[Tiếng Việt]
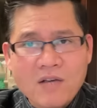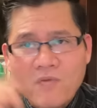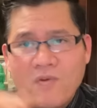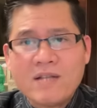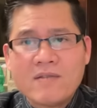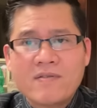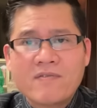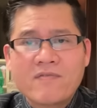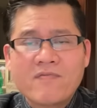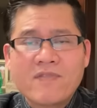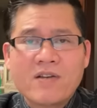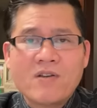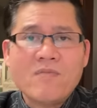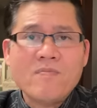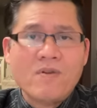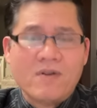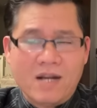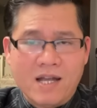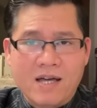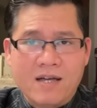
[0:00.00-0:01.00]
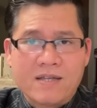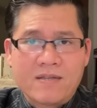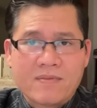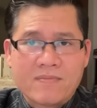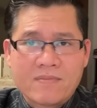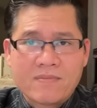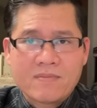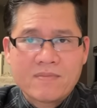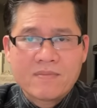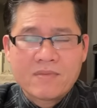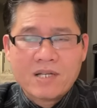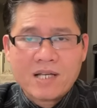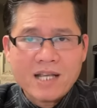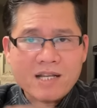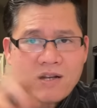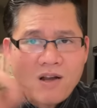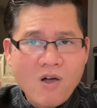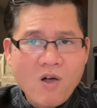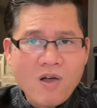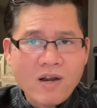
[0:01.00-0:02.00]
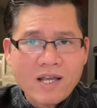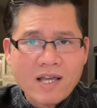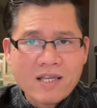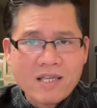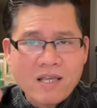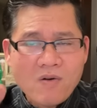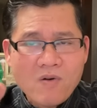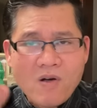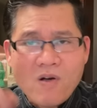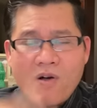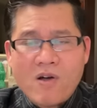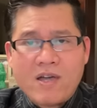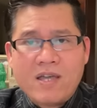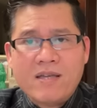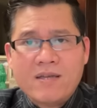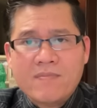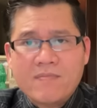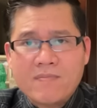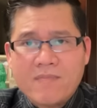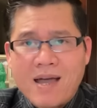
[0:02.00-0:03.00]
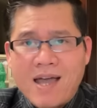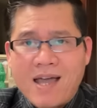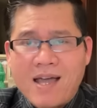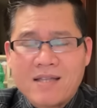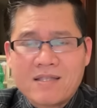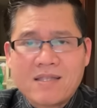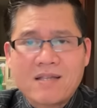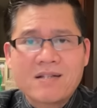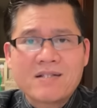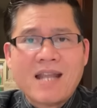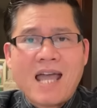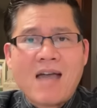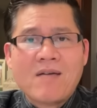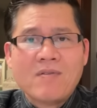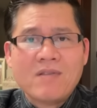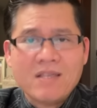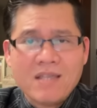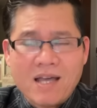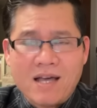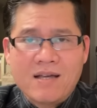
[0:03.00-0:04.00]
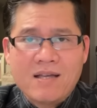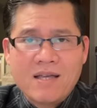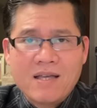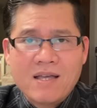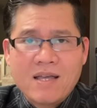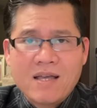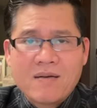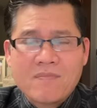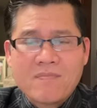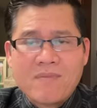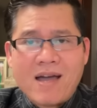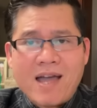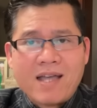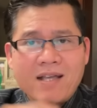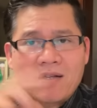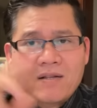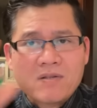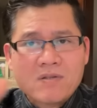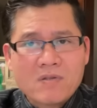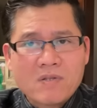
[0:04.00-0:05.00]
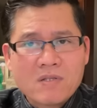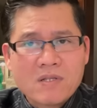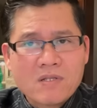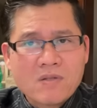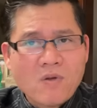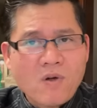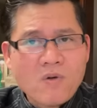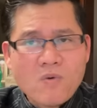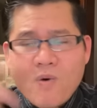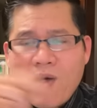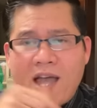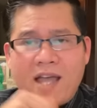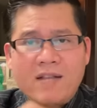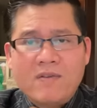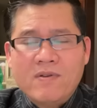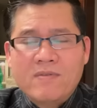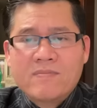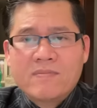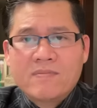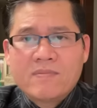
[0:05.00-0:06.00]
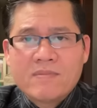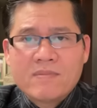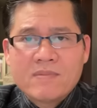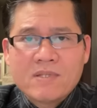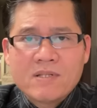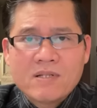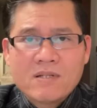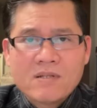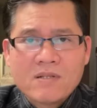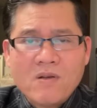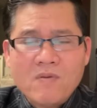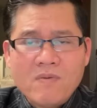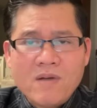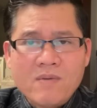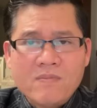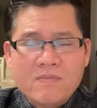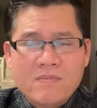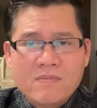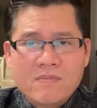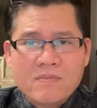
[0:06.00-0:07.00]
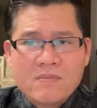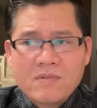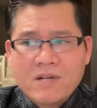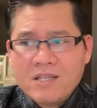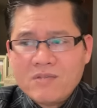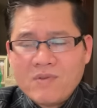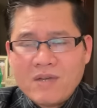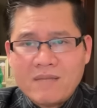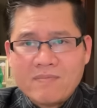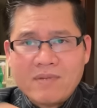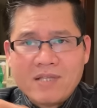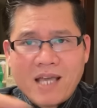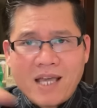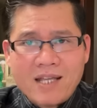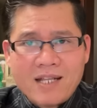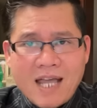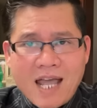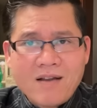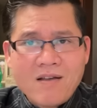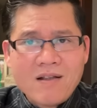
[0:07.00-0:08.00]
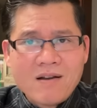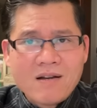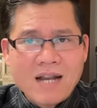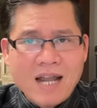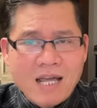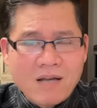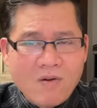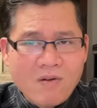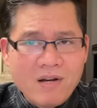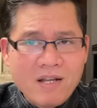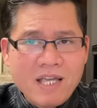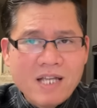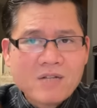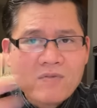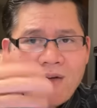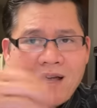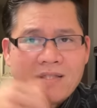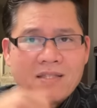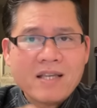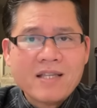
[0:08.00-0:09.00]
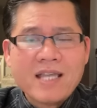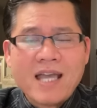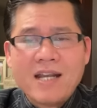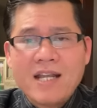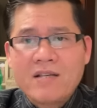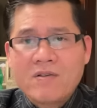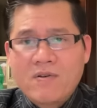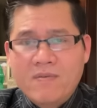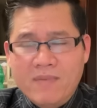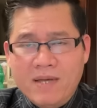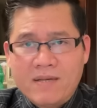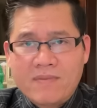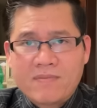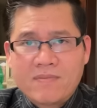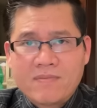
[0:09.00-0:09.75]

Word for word: quyết và nói một lời cái đó là cái dấu hỏi mà từ nào tới giờ mà anh nói hoài luôn đúng không cái chuyện mà xảy ra đó là có liên quan tới gia đình của mình